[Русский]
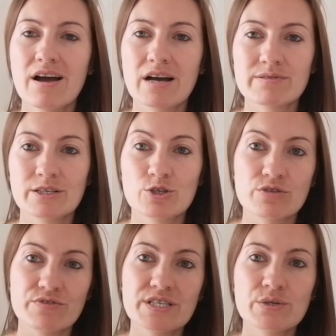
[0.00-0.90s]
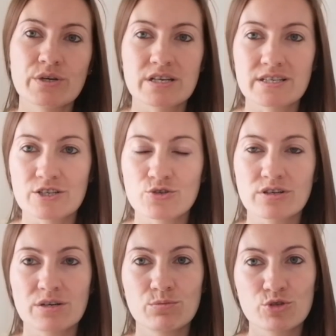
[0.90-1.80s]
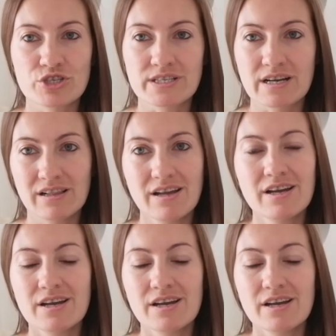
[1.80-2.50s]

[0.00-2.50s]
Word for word: А в следующем видео я расскажу, как муж искал э,